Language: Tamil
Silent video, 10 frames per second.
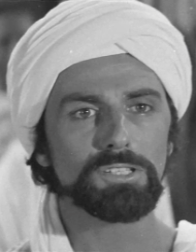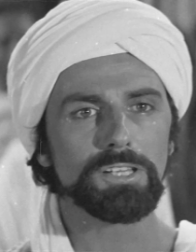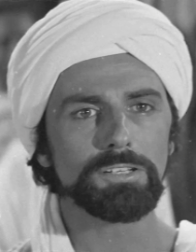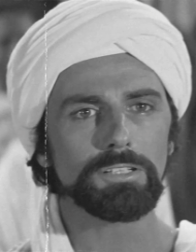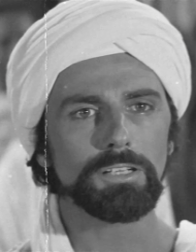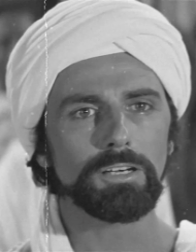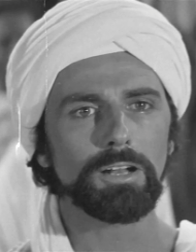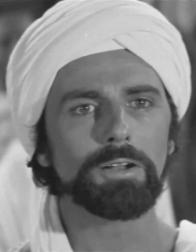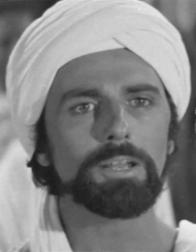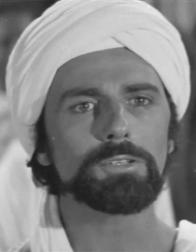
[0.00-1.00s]
வானவர்
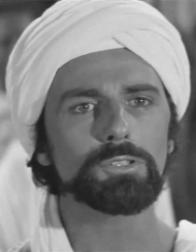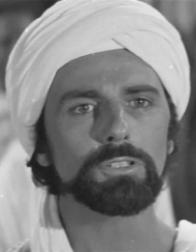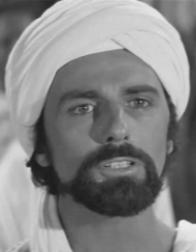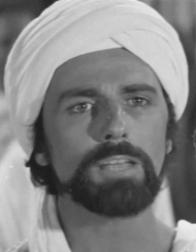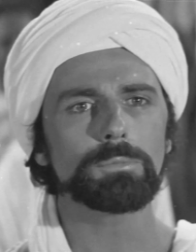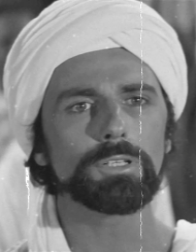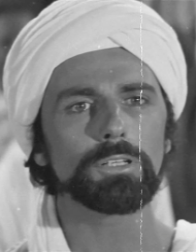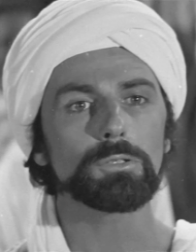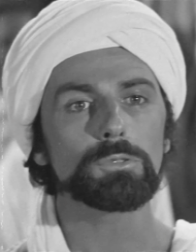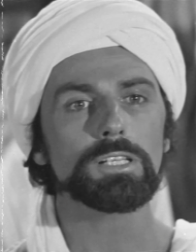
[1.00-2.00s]
கேப்ரியல் அவங்க
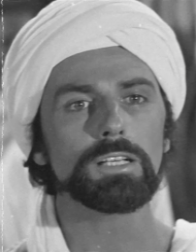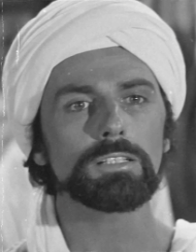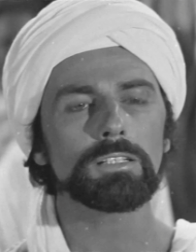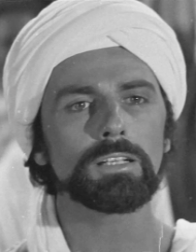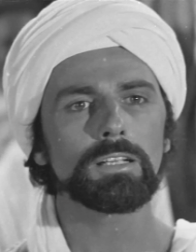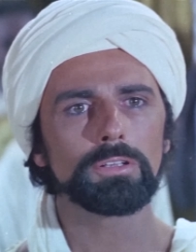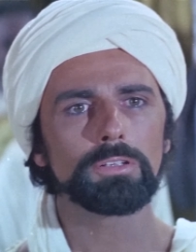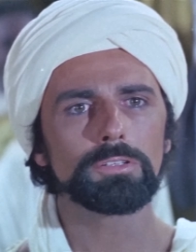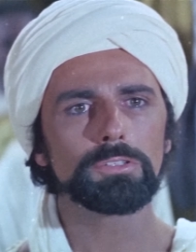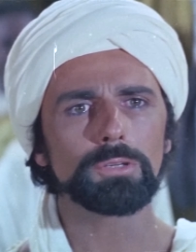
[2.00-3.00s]
முன்னாடி தோன்றி
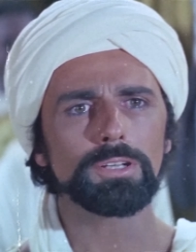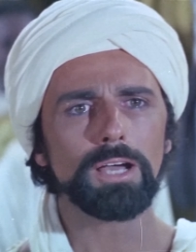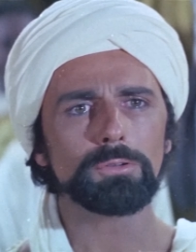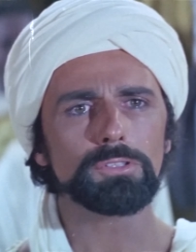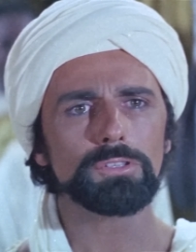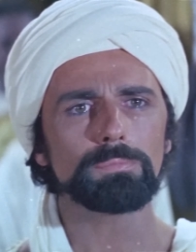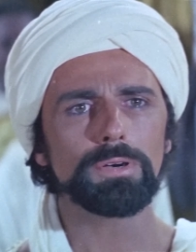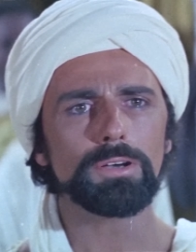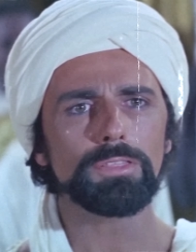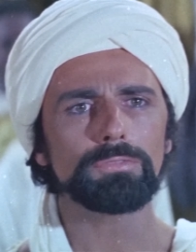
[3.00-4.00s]
நீ ஒரு
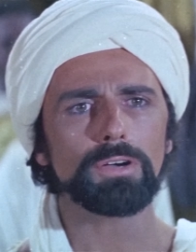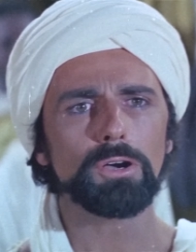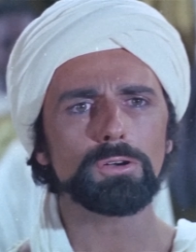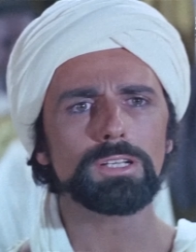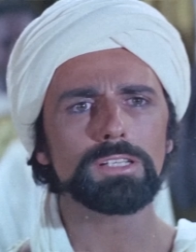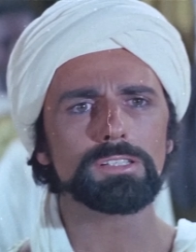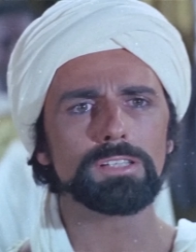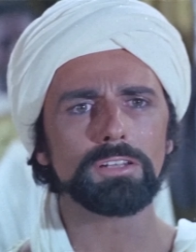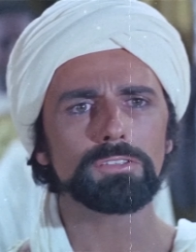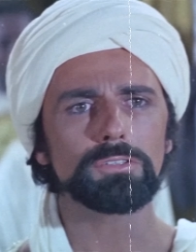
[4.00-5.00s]
இறை தூதரை
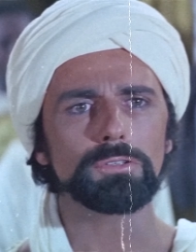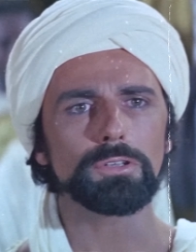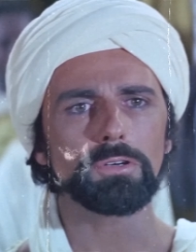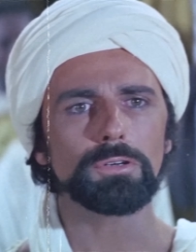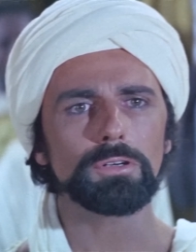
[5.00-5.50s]
பெற்றெடுப்பேன்னு சொன்னதும்